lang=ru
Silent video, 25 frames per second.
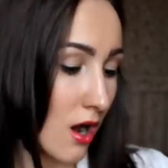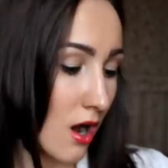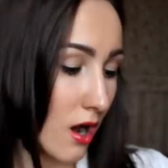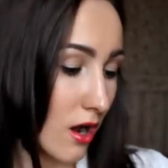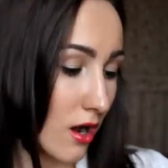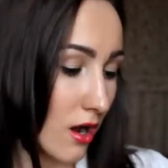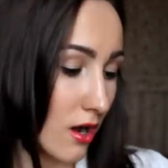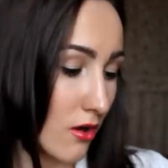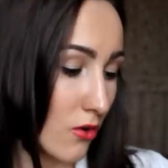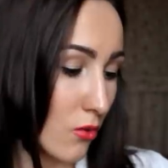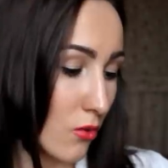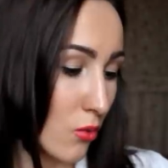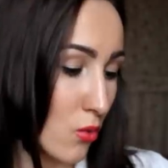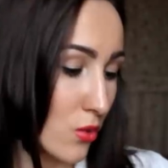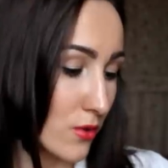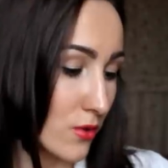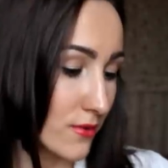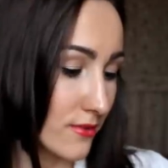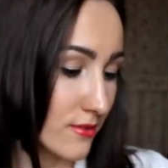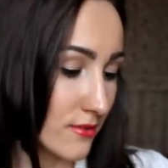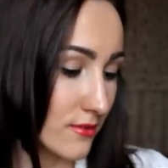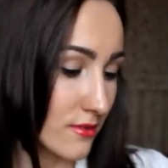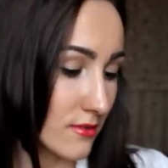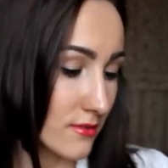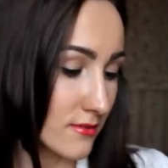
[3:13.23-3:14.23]
А
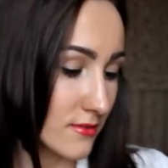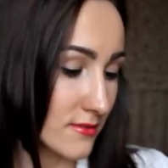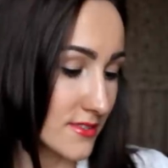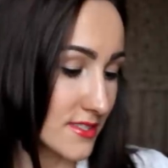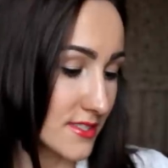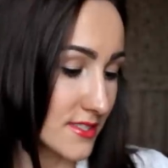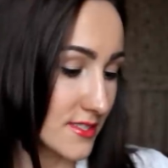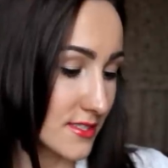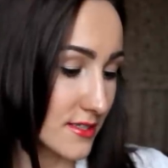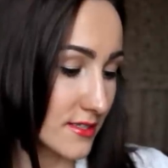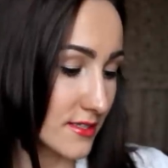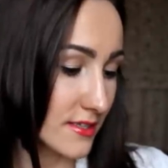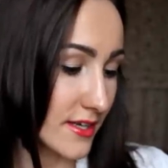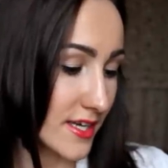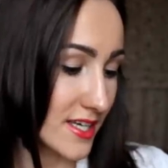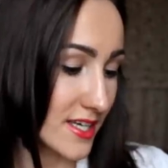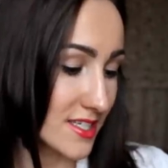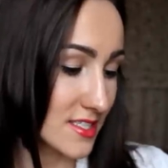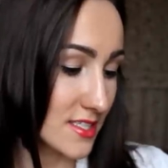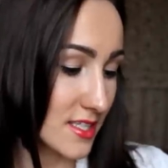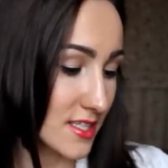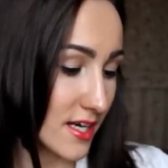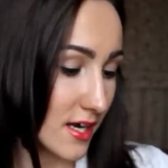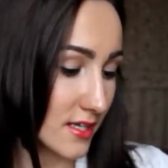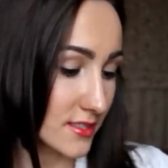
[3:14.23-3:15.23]
он с
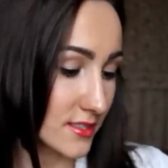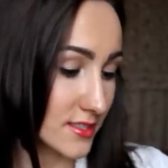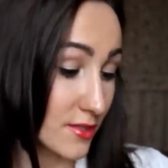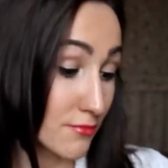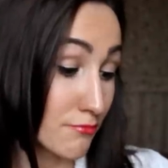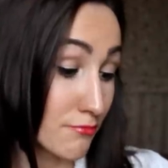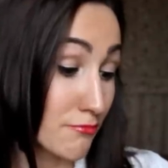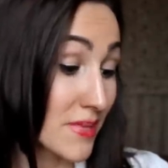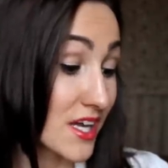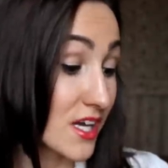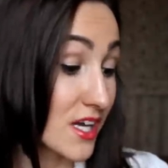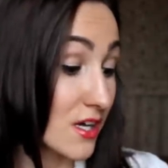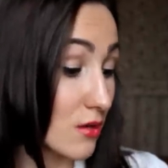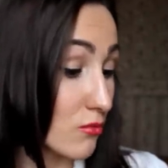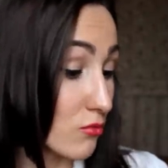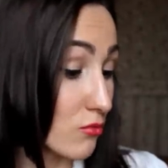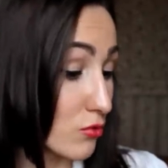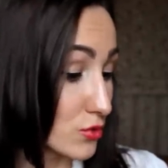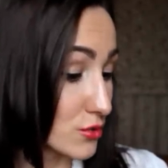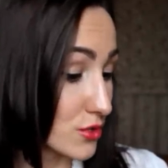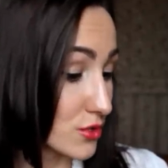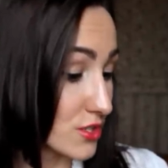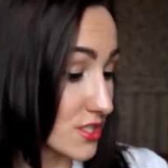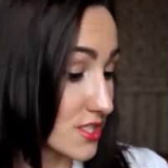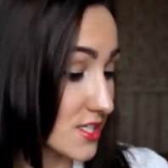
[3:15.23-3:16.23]
экстрактом
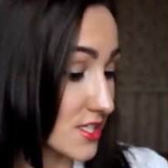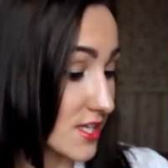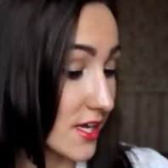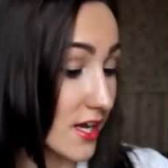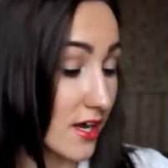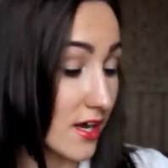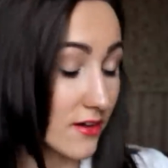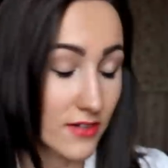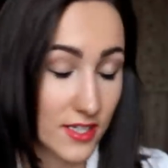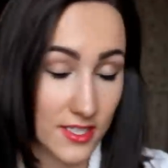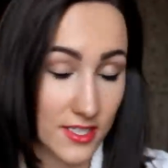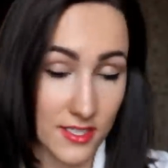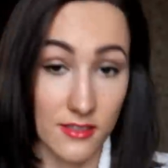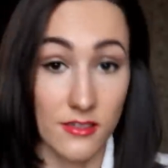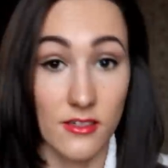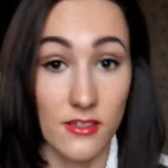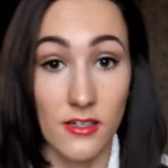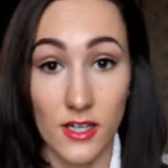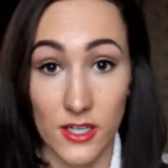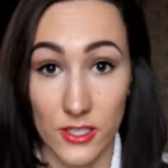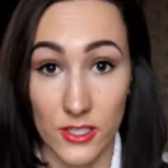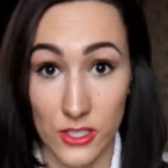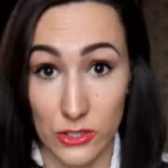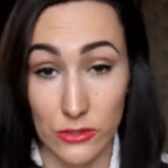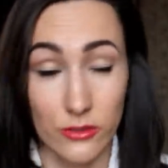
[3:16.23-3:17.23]
микроводорослей
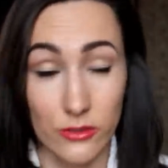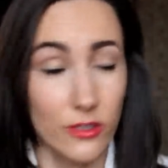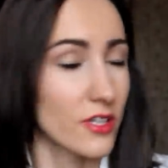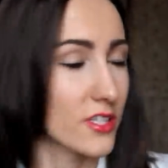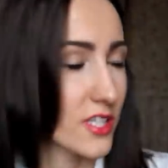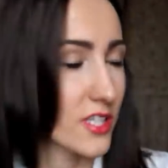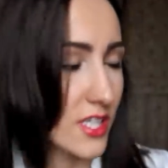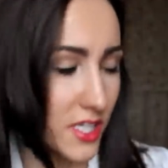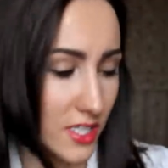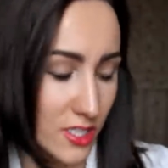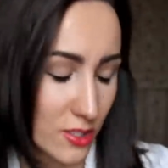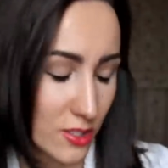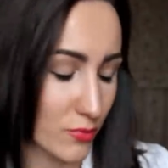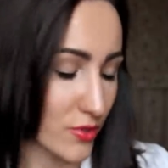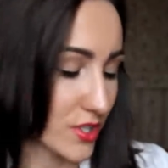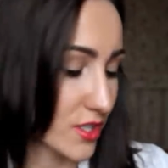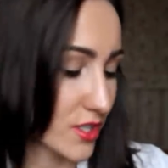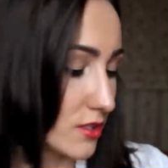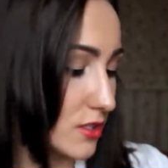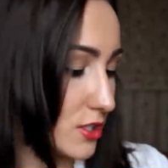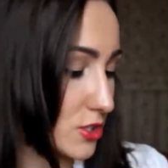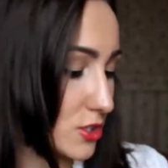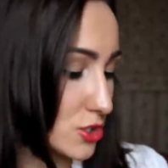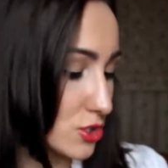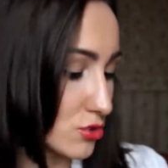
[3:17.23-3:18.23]
Гавайских озер. Я так не
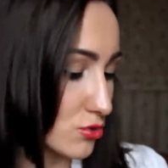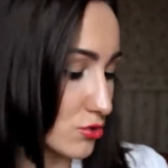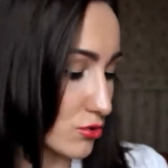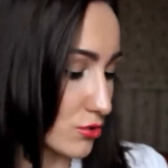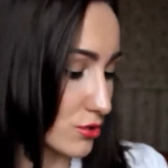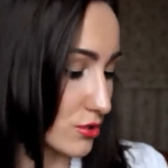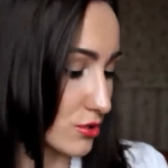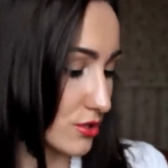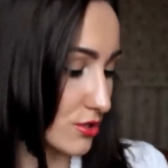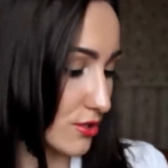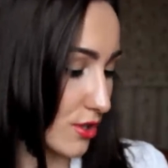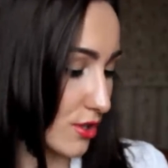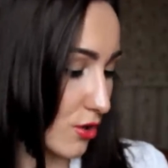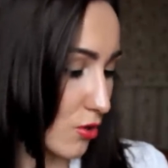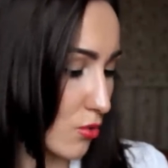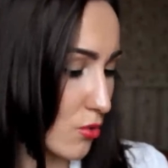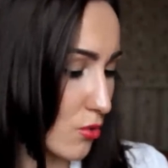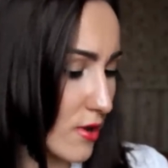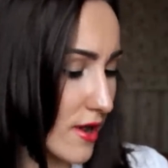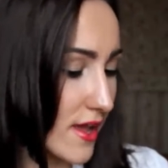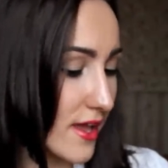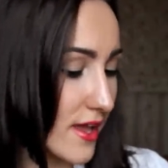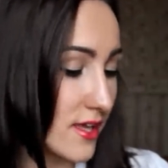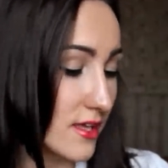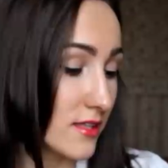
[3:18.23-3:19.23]
поняла, что это
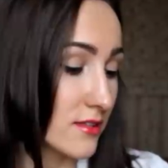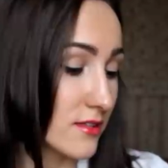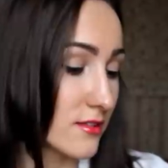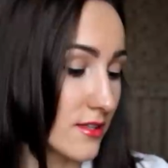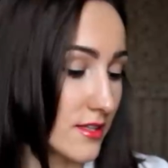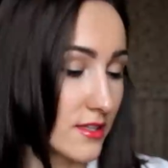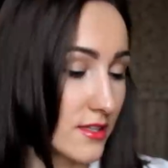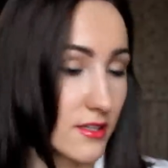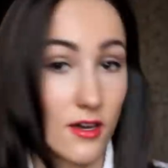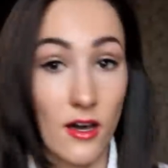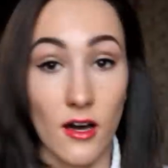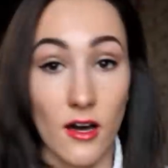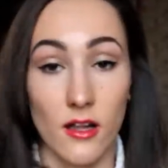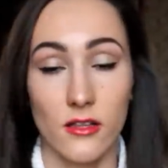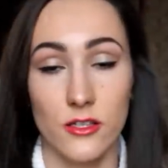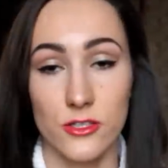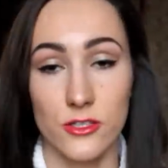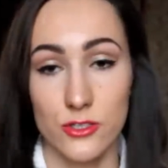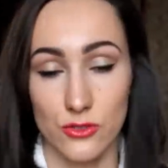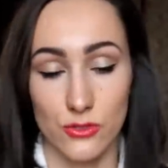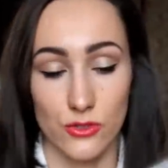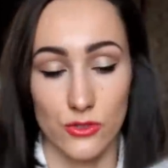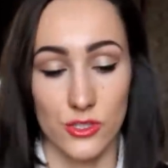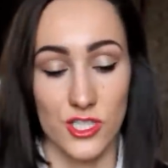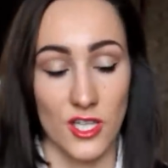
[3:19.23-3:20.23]
такое. И ДНК
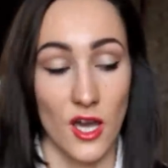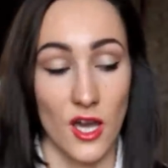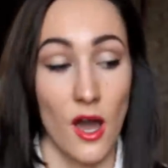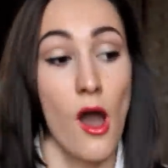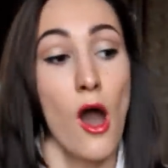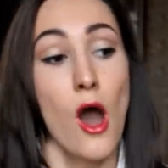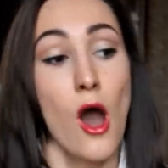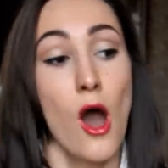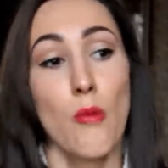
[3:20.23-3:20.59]
лосося.